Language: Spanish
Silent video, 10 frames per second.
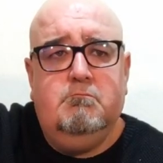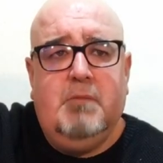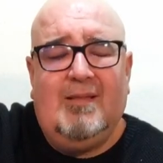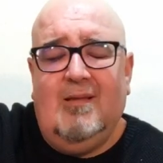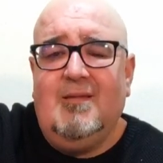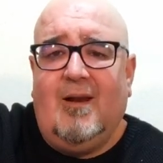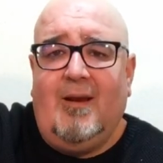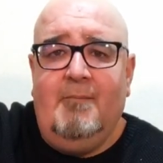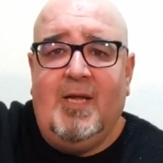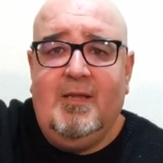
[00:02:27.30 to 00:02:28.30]
bastantes
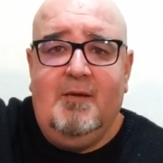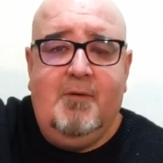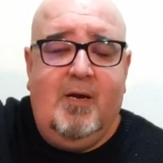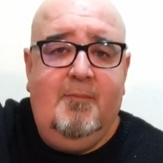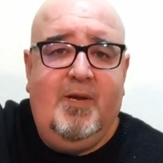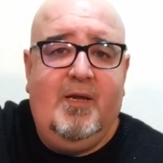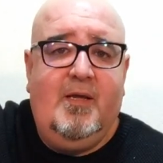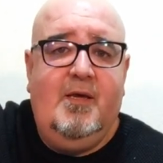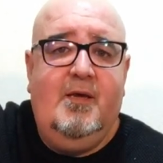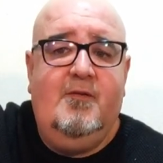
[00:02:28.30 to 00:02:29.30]
remates, ¿vale? Para
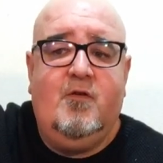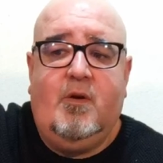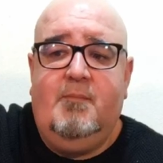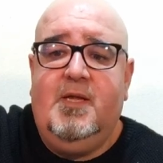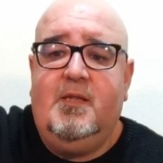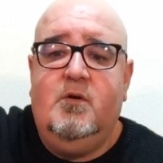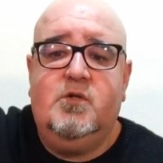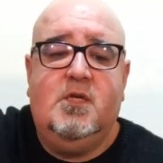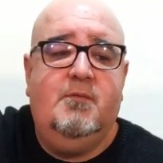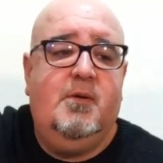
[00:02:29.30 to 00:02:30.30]
que esos remates
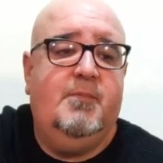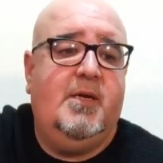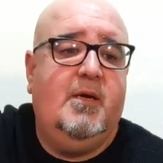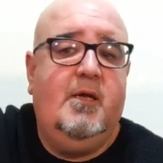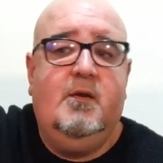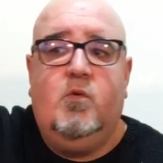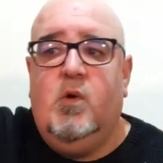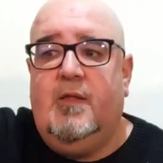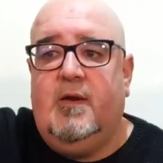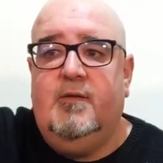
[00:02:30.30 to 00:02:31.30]
os sirvan para ir
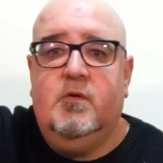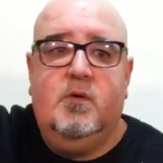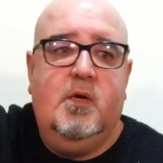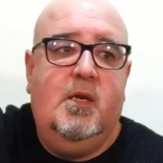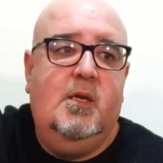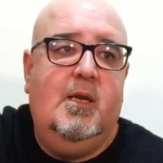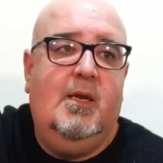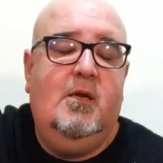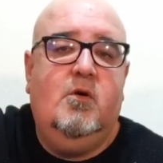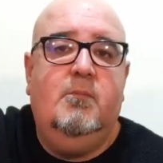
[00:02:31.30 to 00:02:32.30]
cuadrando
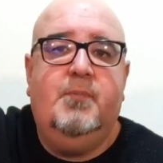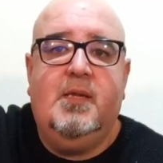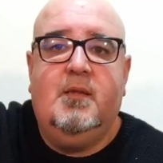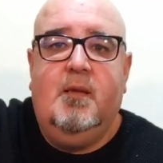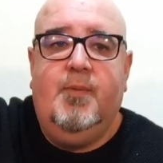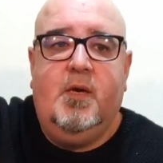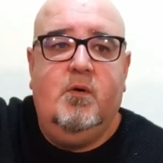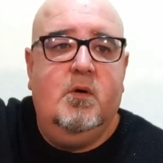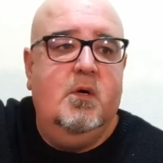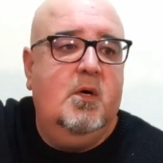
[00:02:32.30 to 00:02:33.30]
el, compás
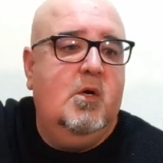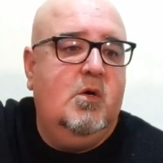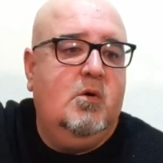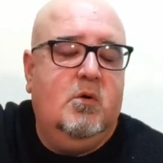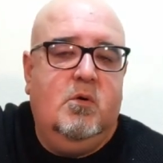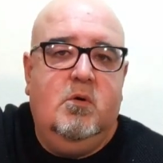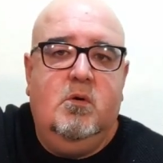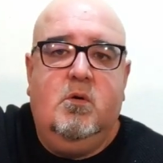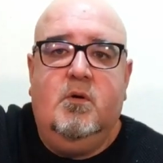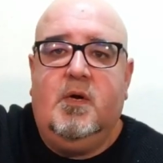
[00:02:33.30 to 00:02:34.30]
típico
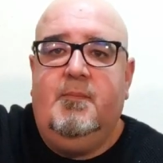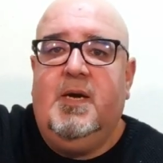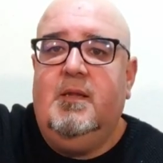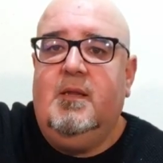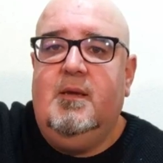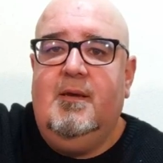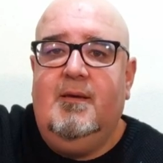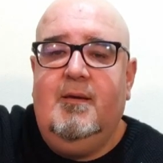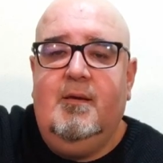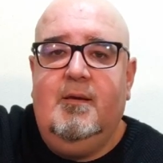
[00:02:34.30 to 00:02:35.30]
con,
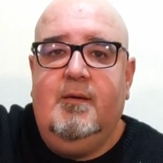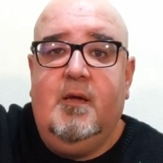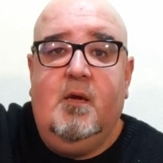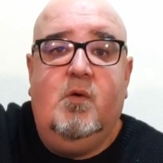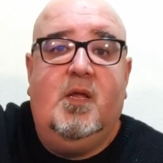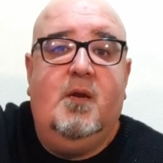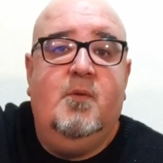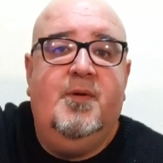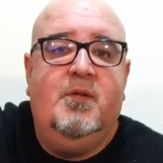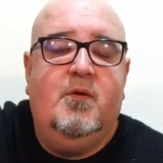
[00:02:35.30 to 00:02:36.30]
remates en, cualquier
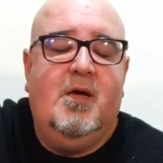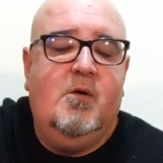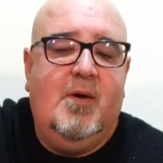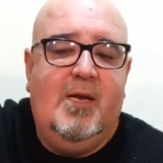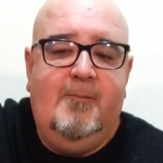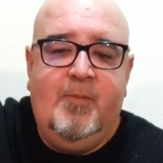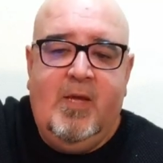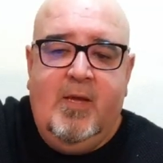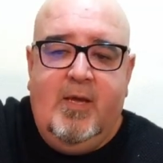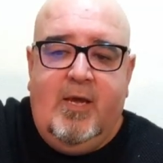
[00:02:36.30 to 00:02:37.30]
momento dado, ¿vale?
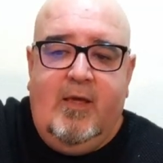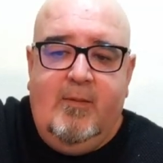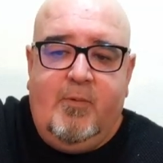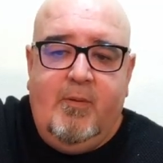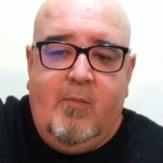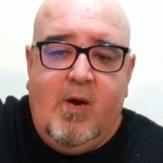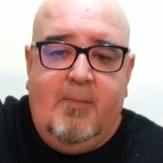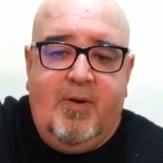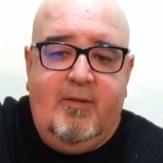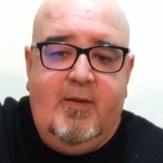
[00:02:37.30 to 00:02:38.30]
Y después vamos a
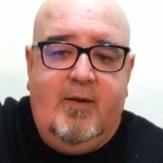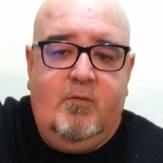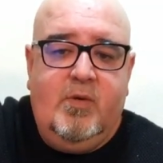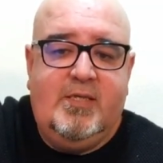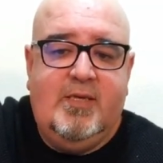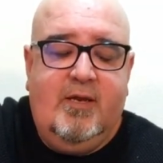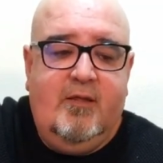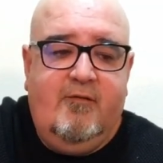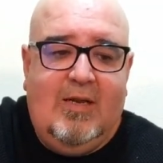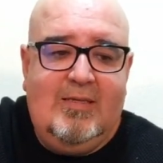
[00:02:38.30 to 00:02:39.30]
aprender una serie
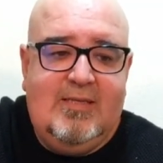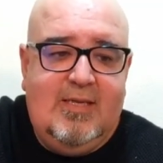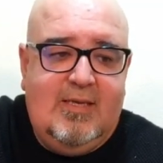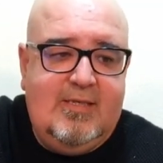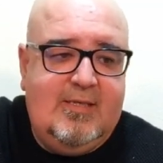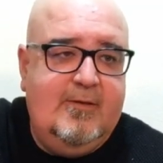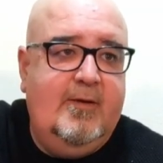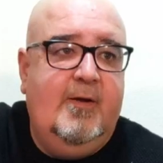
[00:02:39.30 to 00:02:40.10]
de falsetas